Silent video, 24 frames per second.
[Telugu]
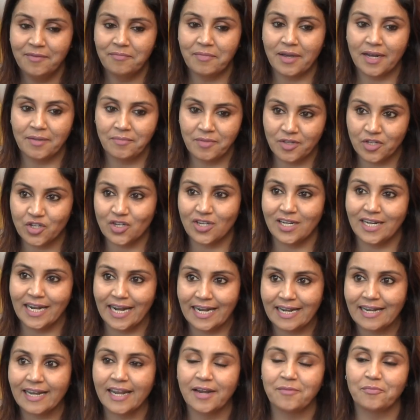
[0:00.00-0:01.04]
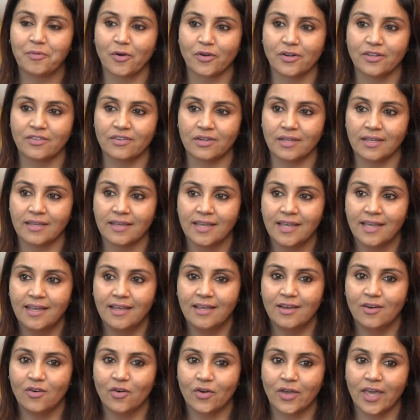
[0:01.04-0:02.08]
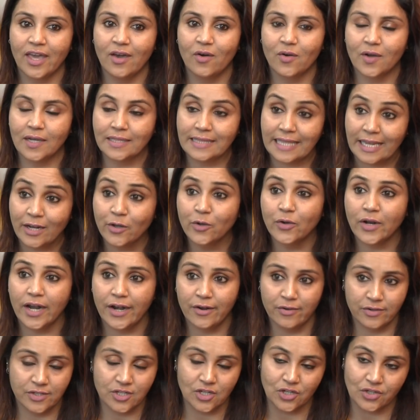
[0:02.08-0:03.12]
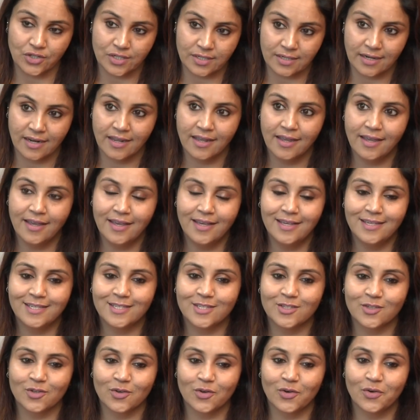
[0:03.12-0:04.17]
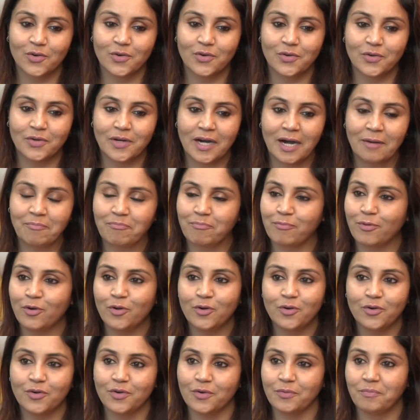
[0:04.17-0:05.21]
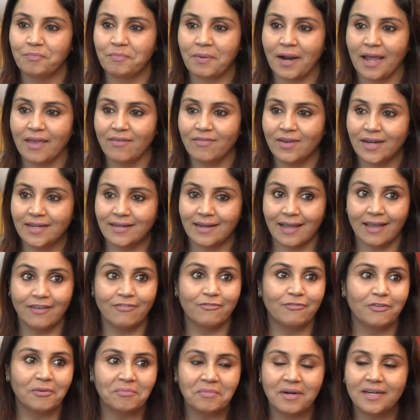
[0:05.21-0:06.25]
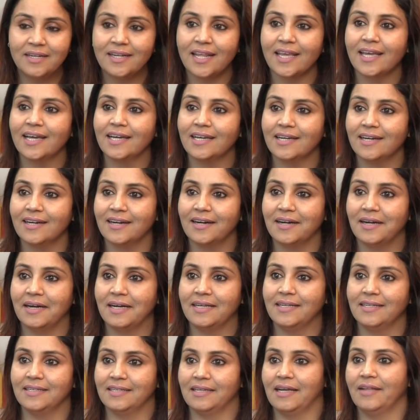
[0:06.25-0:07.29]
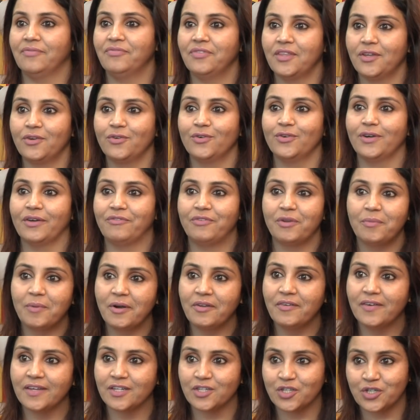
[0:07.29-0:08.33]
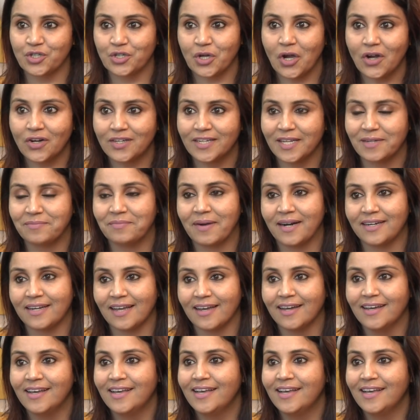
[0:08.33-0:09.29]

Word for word: మన మిర్చి నైంటీ ఎయిట్ పాయింట్ త్రీ ఒకే ఒక తెలుగు రేడియో స్టేషన్ సో అప్పుడు ప్రైవేట్ ఎఫ్ఎం అంటే అందరూ ఎవ్రీబడి వేర్ షాక్డ్ అనమాట